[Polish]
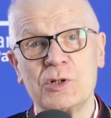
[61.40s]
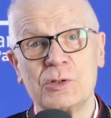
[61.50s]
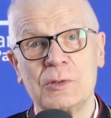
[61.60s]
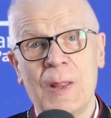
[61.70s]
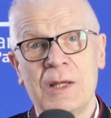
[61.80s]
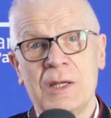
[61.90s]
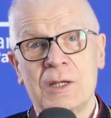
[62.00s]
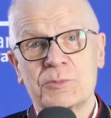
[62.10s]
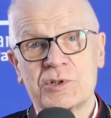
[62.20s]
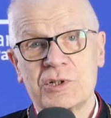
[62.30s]
ją
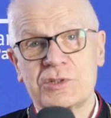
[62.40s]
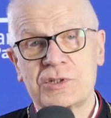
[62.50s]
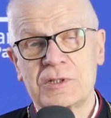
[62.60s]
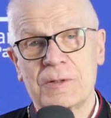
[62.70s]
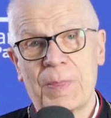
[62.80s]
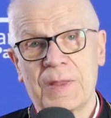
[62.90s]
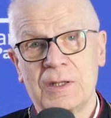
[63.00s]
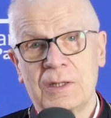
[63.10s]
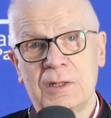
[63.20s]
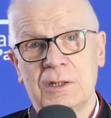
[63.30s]
przez
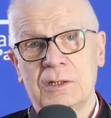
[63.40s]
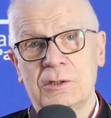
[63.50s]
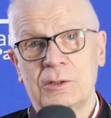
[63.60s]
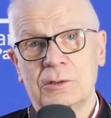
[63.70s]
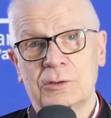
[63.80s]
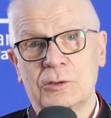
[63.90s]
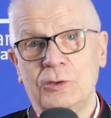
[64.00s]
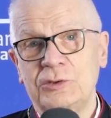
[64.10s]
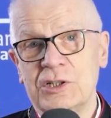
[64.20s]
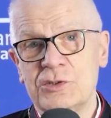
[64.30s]

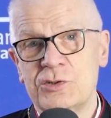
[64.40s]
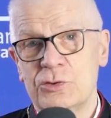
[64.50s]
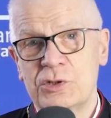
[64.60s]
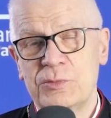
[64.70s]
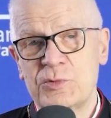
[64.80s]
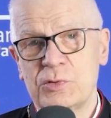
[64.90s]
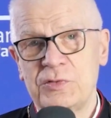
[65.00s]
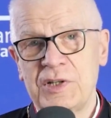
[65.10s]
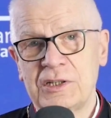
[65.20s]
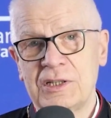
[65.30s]
kontakt z drugim
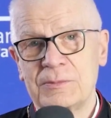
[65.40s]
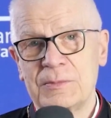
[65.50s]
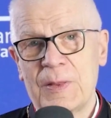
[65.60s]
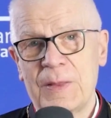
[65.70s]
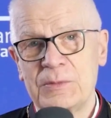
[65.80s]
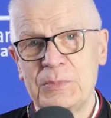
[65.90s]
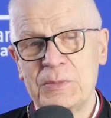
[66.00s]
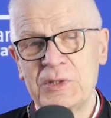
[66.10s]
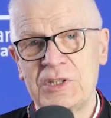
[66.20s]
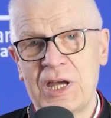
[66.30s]
człowiekiem. I
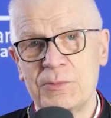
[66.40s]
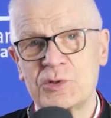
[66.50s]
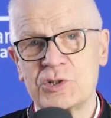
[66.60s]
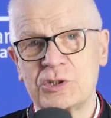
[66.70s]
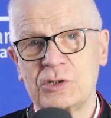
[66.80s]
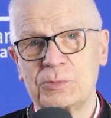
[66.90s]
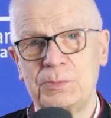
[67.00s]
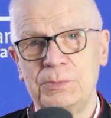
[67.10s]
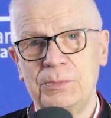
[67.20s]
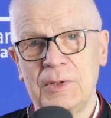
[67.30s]
pamiętajmy, że to
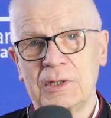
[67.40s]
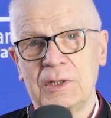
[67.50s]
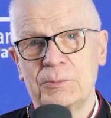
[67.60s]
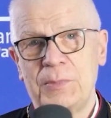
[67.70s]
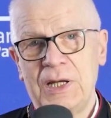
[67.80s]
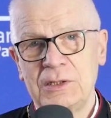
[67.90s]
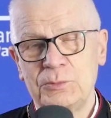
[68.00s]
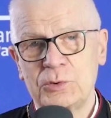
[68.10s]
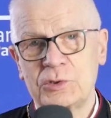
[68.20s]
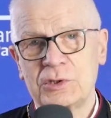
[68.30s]
Pan
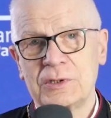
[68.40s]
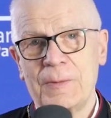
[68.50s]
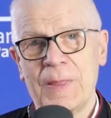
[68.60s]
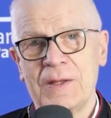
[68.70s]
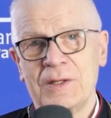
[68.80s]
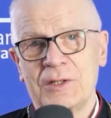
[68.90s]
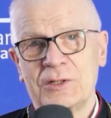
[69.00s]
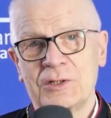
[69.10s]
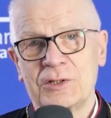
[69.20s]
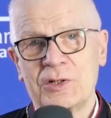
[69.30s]
Bóg
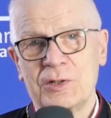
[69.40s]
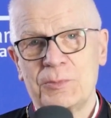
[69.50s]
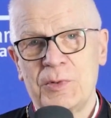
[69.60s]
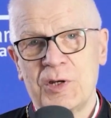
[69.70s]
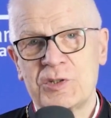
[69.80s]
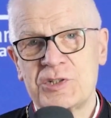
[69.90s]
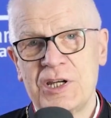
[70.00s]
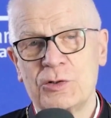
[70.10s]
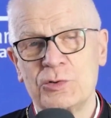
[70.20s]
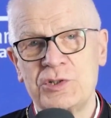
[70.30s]

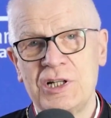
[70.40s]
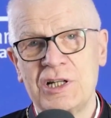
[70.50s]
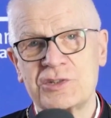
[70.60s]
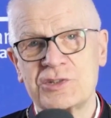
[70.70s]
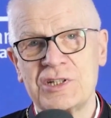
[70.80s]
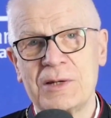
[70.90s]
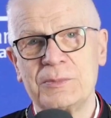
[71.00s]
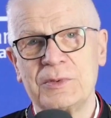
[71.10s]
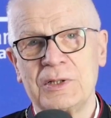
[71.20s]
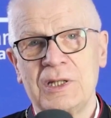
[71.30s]
chce udzielać
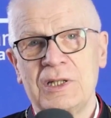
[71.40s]
nam